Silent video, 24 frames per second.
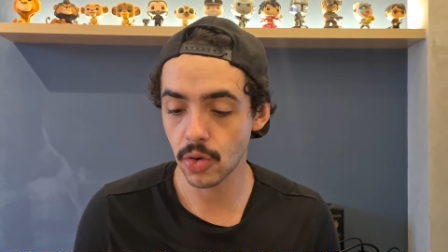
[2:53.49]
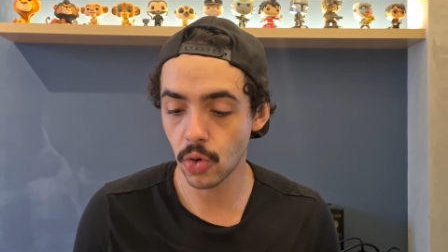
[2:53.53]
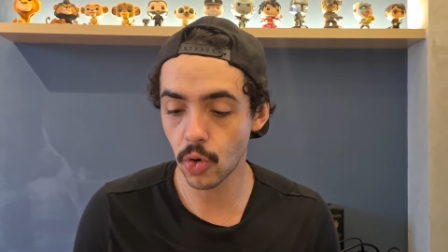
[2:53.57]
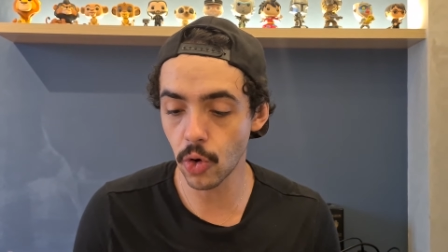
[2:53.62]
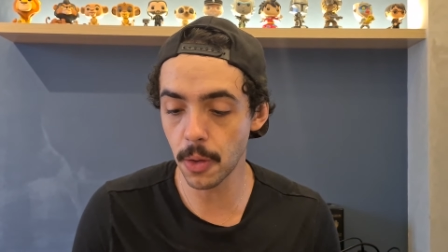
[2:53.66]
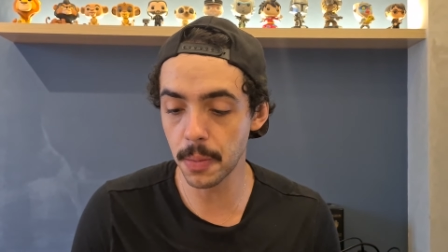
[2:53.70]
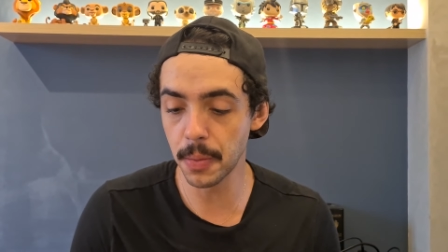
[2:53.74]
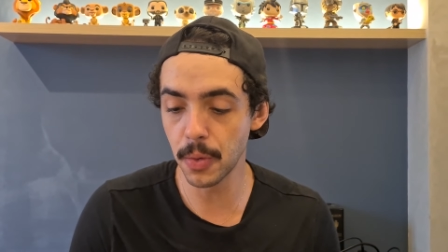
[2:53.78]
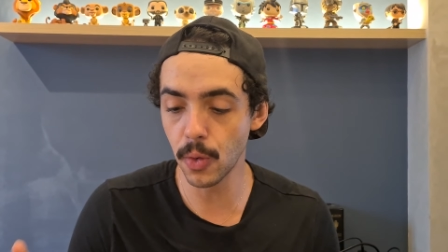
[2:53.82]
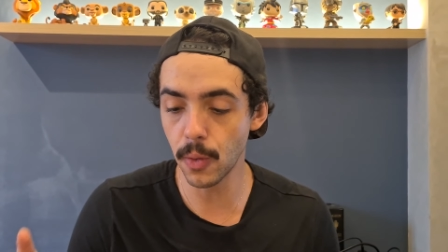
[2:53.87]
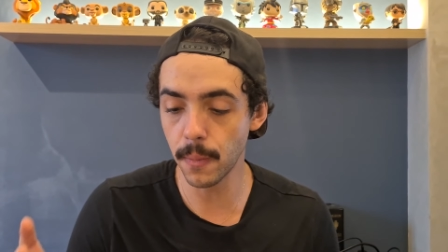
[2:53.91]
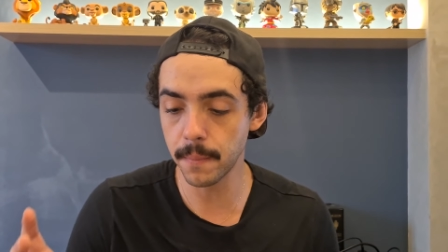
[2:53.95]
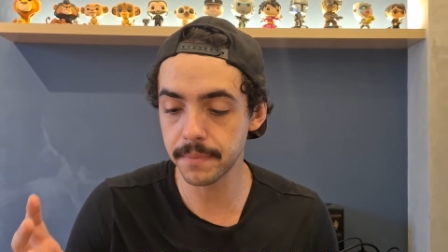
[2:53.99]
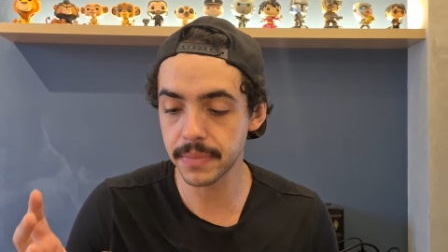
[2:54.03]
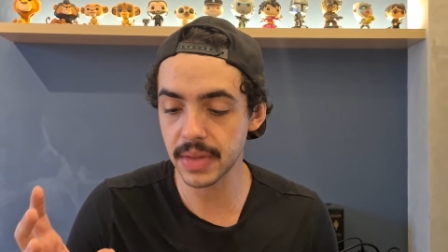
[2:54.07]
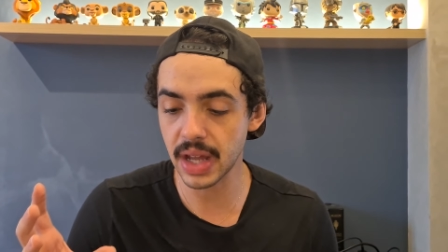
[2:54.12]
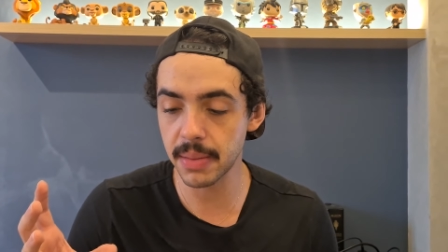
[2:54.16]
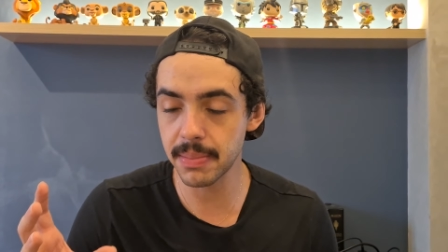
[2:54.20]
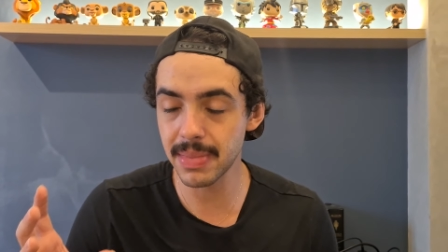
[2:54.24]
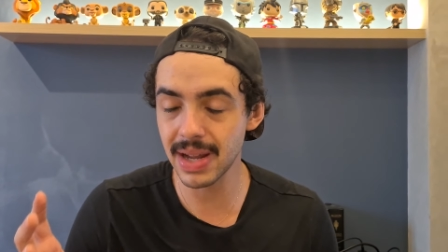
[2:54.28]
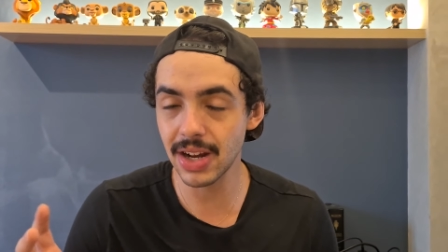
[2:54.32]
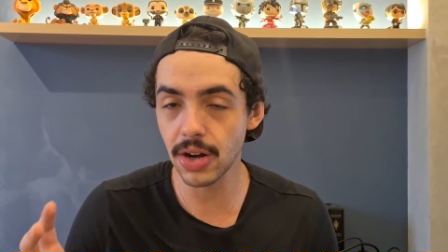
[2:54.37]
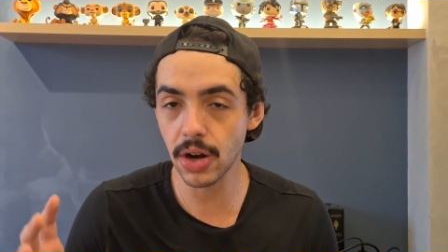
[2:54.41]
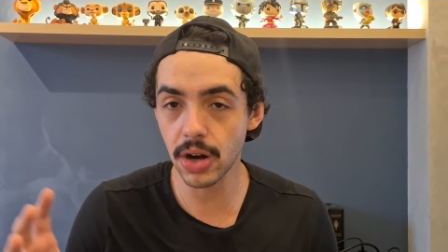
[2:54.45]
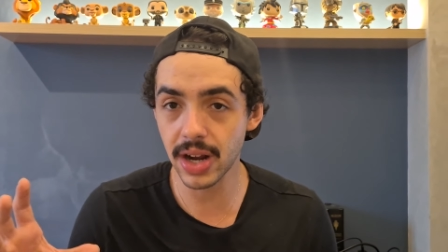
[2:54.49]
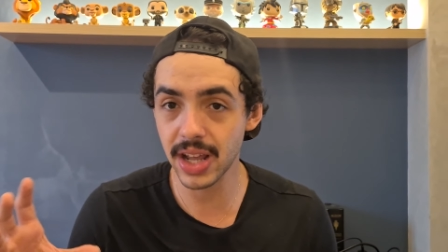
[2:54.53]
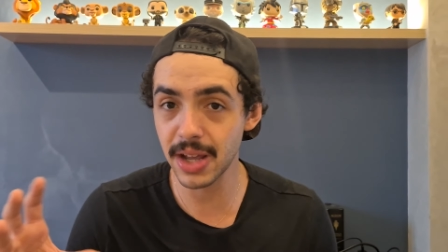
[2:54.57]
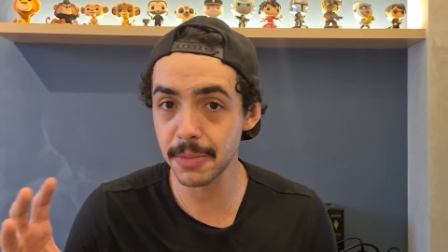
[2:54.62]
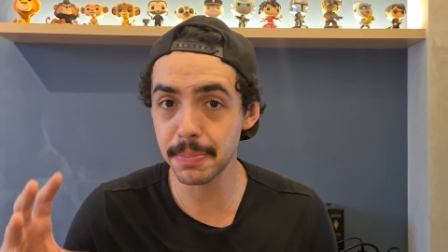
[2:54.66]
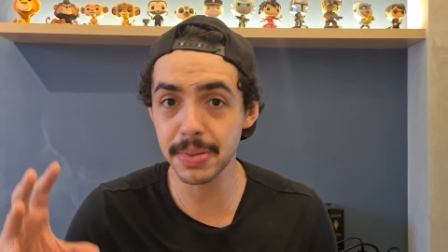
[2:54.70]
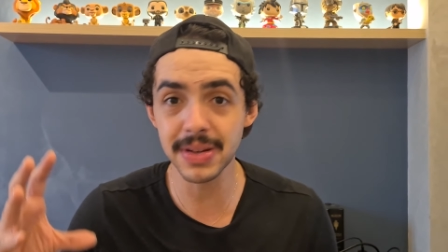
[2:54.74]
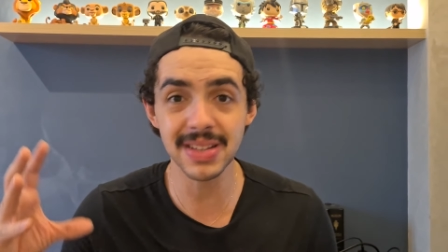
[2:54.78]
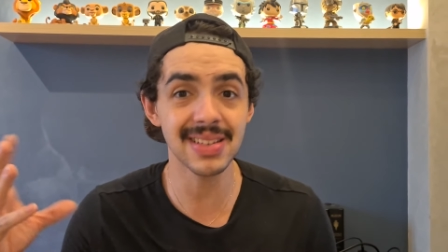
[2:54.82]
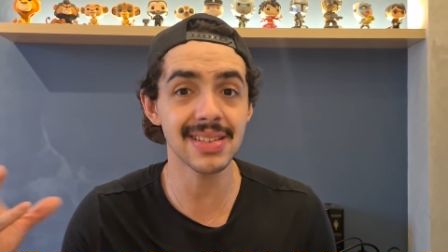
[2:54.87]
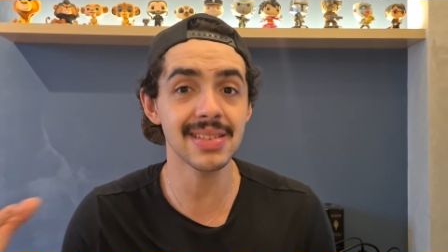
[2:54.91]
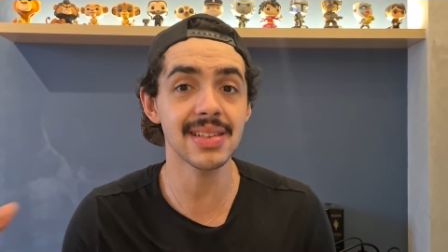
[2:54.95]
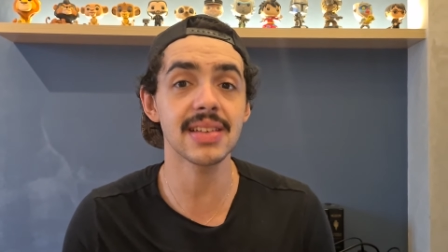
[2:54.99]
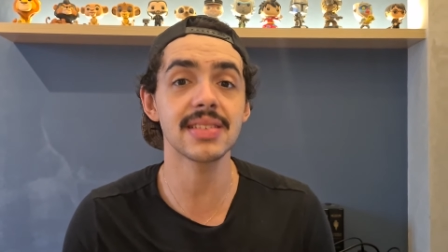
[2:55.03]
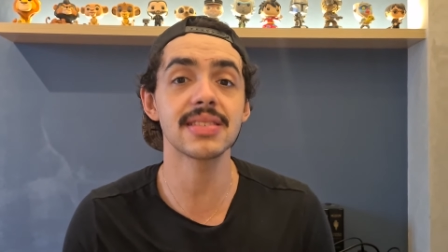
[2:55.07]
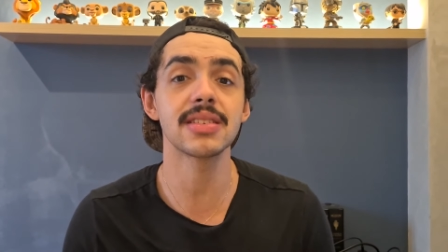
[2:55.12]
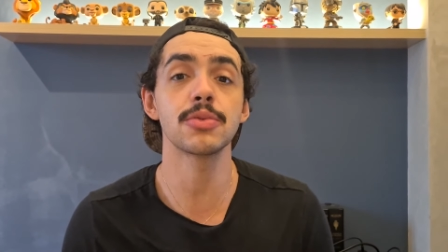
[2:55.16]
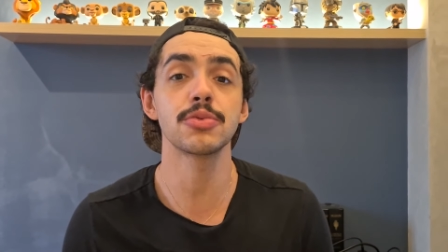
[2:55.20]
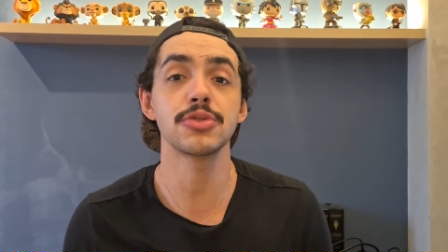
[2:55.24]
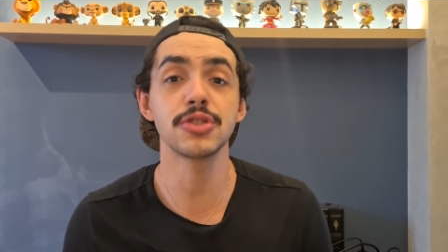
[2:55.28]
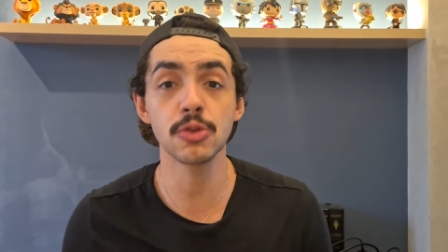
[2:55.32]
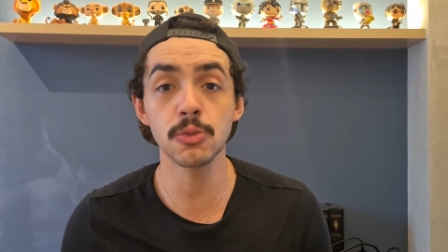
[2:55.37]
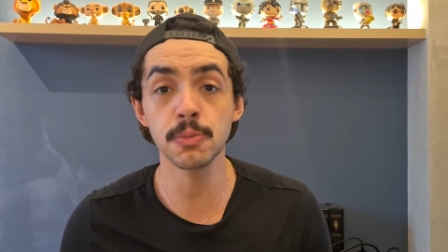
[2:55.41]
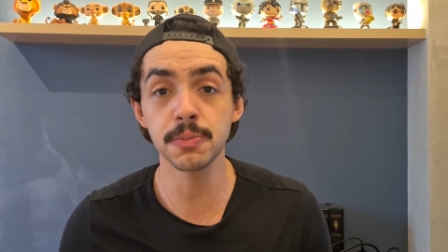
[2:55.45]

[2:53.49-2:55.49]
como a melhor representação de um